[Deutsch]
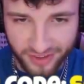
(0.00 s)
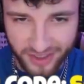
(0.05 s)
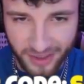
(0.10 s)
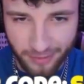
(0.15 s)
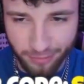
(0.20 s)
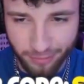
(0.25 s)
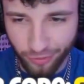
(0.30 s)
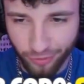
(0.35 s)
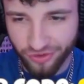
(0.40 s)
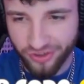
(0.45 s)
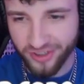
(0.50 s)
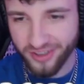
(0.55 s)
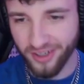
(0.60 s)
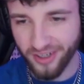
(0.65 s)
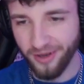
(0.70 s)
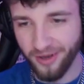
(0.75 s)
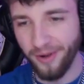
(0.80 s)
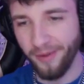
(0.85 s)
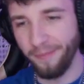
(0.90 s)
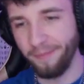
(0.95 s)
im Busch, Digga.
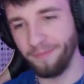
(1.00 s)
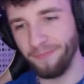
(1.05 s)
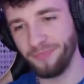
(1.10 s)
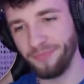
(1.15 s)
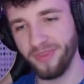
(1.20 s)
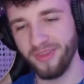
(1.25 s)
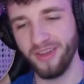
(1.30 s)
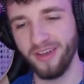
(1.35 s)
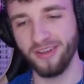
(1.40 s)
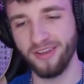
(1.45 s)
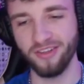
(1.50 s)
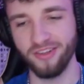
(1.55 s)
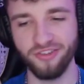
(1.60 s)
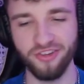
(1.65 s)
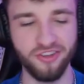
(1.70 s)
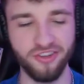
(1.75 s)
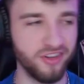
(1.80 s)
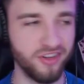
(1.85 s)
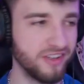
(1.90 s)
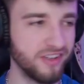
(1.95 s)

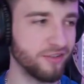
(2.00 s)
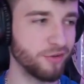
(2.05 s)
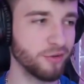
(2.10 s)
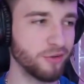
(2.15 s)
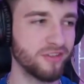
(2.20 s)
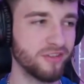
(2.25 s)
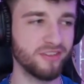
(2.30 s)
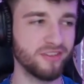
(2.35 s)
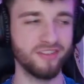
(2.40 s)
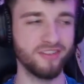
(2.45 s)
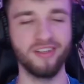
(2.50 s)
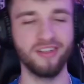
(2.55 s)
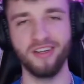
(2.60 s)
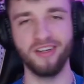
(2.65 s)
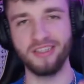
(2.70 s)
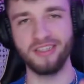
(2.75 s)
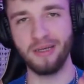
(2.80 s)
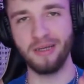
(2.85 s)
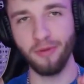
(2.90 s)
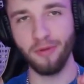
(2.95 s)
GG's, Jungs.
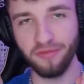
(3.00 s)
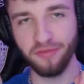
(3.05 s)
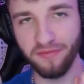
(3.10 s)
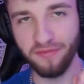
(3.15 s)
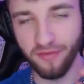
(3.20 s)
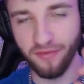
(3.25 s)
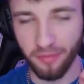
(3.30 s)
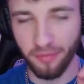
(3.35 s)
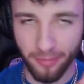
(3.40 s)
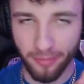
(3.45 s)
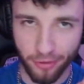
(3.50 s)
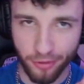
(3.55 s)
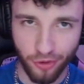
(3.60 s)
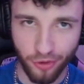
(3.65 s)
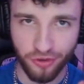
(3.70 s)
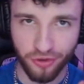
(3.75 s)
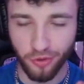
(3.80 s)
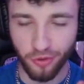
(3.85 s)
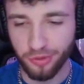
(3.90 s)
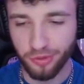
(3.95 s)
Ich habe auf jeden Fall für meinen Bot noch
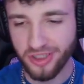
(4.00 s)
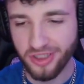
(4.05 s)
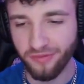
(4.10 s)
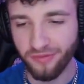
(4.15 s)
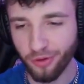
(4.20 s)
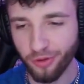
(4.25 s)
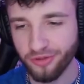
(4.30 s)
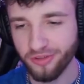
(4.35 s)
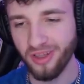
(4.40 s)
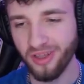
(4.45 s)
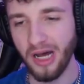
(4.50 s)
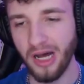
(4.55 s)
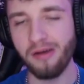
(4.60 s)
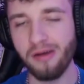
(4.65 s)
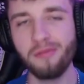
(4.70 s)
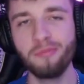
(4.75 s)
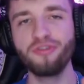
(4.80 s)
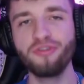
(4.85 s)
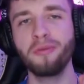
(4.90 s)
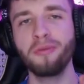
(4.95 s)
eine Runde gewonnen, aber wir
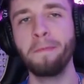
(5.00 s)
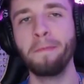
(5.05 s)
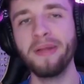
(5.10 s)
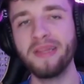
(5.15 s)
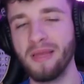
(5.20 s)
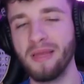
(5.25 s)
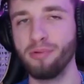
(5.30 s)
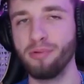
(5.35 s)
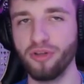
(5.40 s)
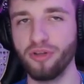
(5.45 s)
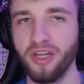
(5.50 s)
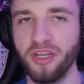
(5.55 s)
müssen mit dem Bot eine